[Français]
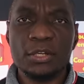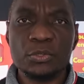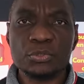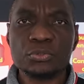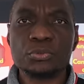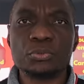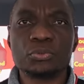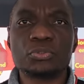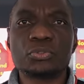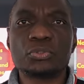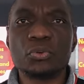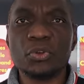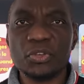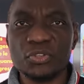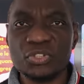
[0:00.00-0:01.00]
le
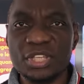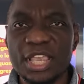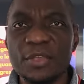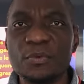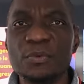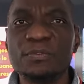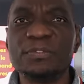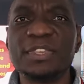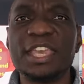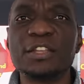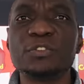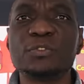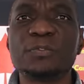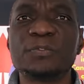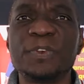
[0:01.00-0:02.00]
sursaut que j'ai eu
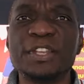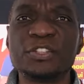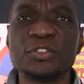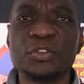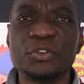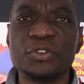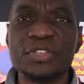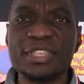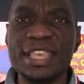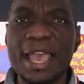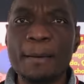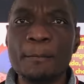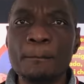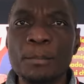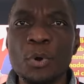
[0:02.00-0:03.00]
vient du fait qu'il y
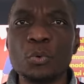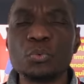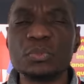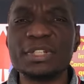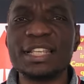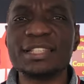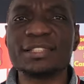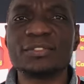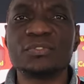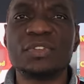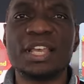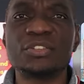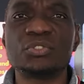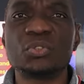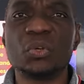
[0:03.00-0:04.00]
a beaucoup
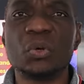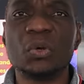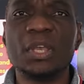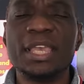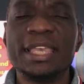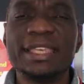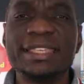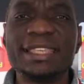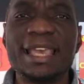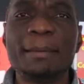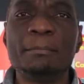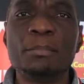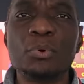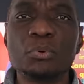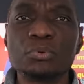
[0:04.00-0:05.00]
d'insinuations, il y a
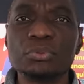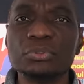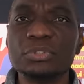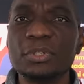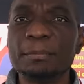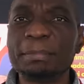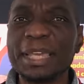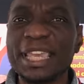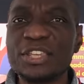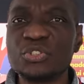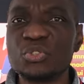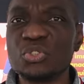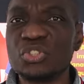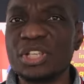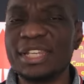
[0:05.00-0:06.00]
beaucoup de
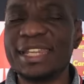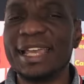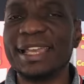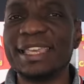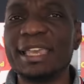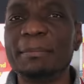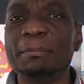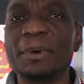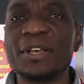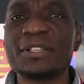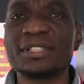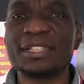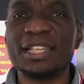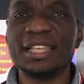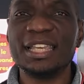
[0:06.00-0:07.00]
préjugés derrière
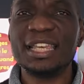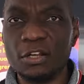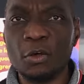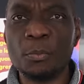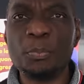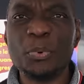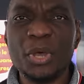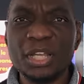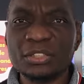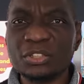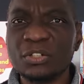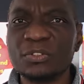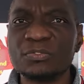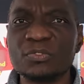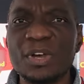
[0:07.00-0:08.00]
pensées. On peut
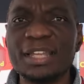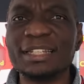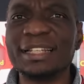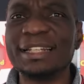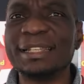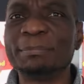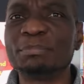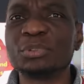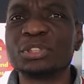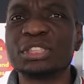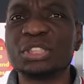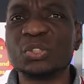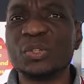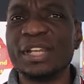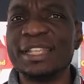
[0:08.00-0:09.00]
entrevoir dans les
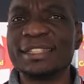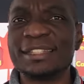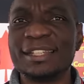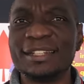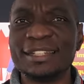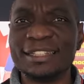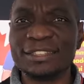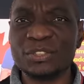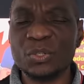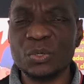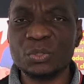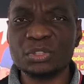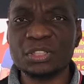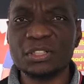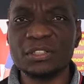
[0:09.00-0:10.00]
positions les uns des
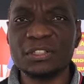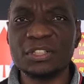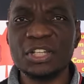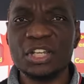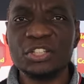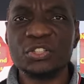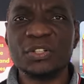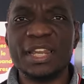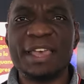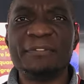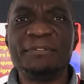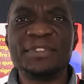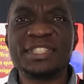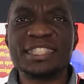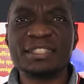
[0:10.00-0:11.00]
autres de la
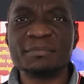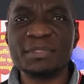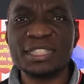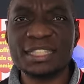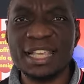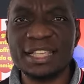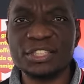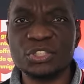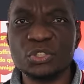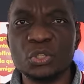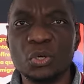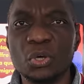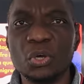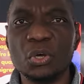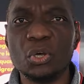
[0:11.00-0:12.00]

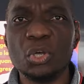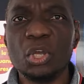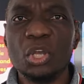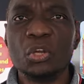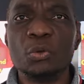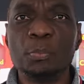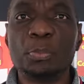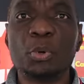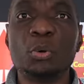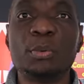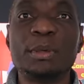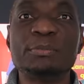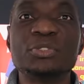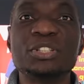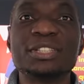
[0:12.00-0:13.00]
victimisation, le
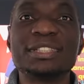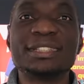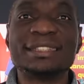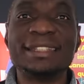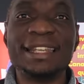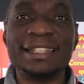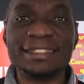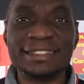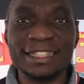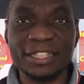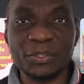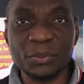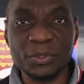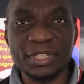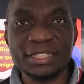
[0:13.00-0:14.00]
problème de
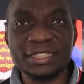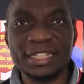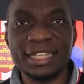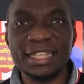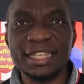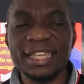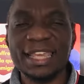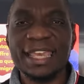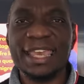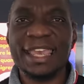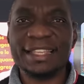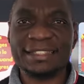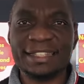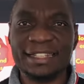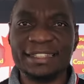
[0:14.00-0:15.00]
l'insécurité,
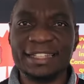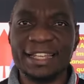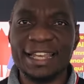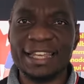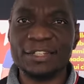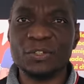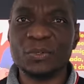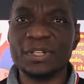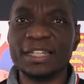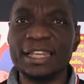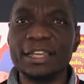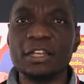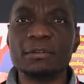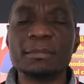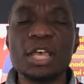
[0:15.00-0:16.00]
etc. Donc
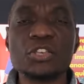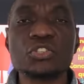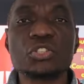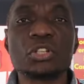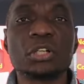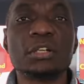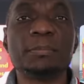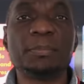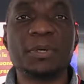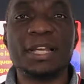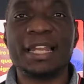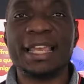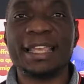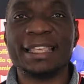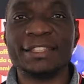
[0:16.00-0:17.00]
clairement, je te réponds
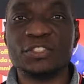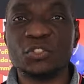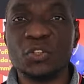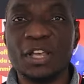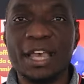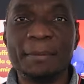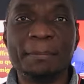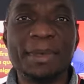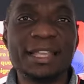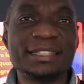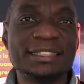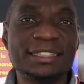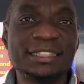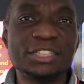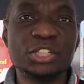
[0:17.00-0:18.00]
à la question à
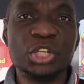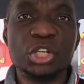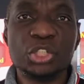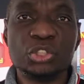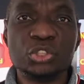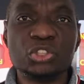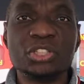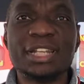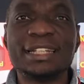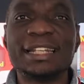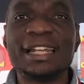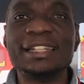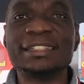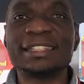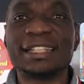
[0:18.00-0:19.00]
partir d'une
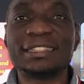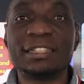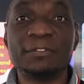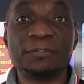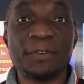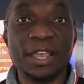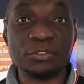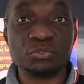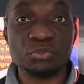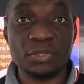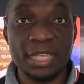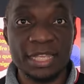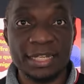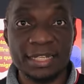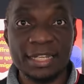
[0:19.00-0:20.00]
analyse assez
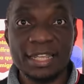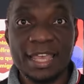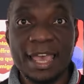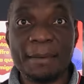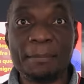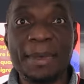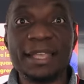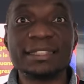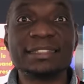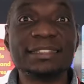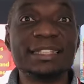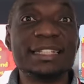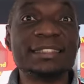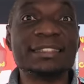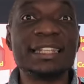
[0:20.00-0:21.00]
factuelle, à partir
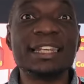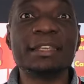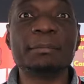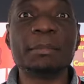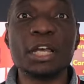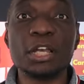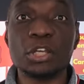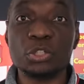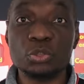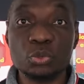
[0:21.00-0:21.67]
des éléments que